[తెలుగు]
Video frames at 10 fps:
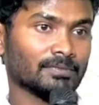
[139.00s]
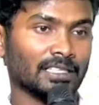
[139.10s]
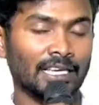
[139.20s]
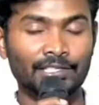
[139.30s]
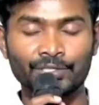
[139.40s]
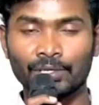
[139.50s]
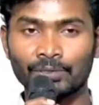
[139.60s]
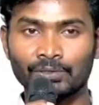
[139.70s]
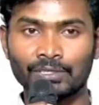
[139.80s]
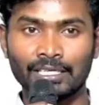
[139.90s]
ఏం
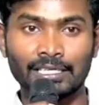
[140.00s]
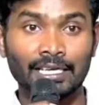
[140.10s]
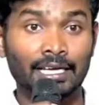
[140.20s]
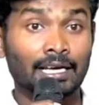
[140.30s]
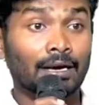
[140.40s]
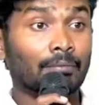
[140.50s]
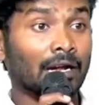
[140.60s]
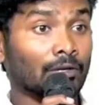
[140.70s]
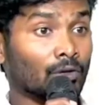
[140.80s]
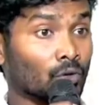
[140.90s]
జరుగుతుందంటే
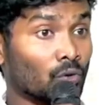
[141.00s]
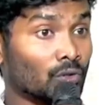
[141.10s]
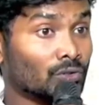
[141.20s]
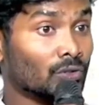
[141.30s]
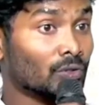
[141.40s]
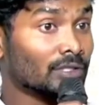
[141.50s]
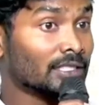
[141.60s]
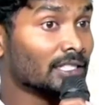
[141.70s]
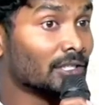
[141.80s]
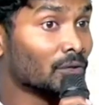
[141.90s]
మనం రోజు
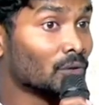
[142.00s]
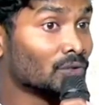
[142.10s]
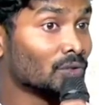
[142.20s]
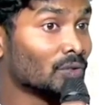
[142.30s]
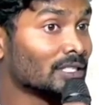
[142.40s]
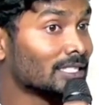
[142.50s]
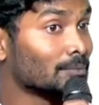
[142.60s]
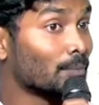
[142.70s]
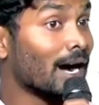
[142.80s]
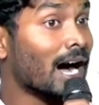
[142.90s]
రోజుకి రోజు రోజుకి
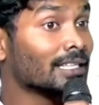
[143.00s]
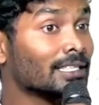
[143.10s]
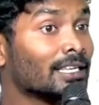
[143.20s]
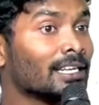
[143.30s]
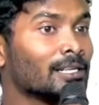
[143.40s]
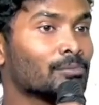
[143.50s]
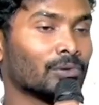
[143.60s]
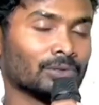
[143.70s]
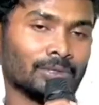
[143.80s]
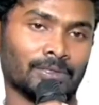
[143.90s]

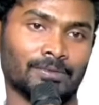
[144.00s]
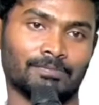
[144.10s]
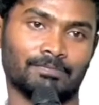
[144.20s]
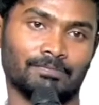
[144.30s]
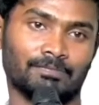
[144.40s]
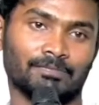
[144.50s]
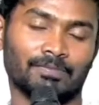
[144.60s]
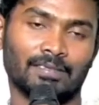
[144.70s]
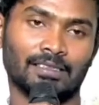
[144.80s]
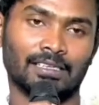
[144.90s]
పాతగిల్లిపోతున్నాం
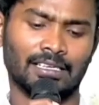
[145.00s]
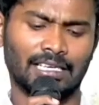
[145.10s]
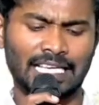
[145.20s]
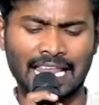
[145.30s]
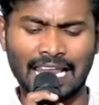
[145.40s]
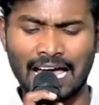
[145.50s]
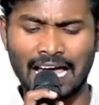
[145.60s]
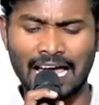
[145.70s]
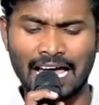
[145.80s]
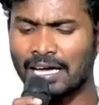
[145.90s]
ఎలా
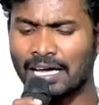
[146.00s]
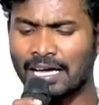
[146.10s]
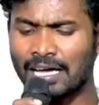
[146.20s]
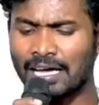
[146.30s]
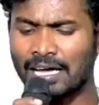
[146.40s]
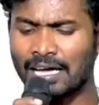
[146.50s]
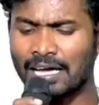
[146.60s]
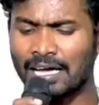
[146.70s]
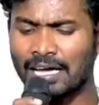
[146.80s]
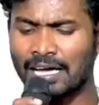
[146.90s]
పాతగిల్లిపోతున్నాం
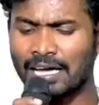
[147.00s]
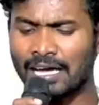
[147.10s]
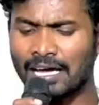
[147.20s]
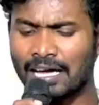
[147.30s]
అంటే సంవత్సరాలు